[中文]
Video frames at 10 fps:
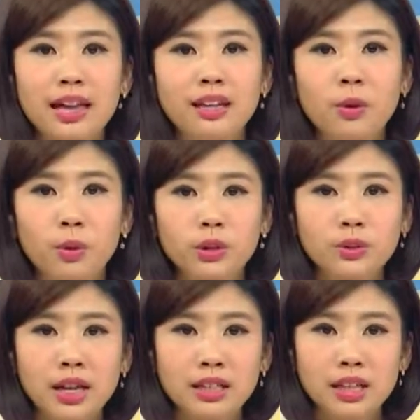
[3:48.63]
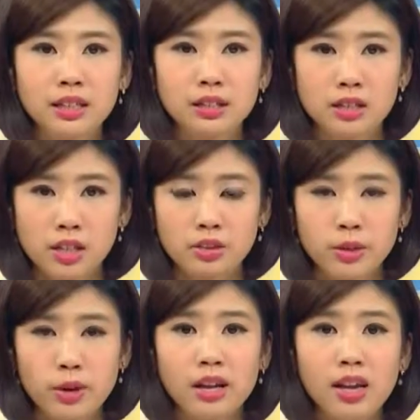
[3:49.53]
谈了活动当天的特效
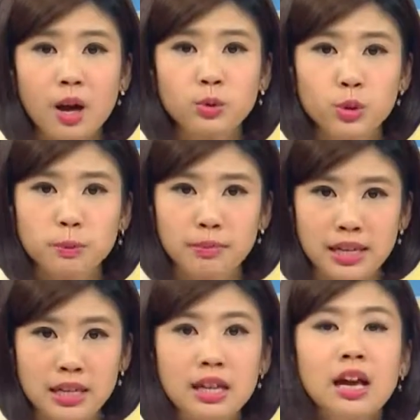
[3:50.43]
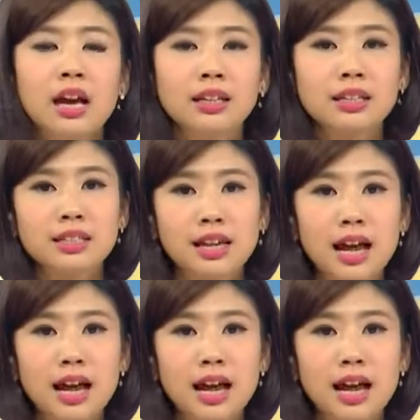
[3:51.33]
人员廖俊明，那其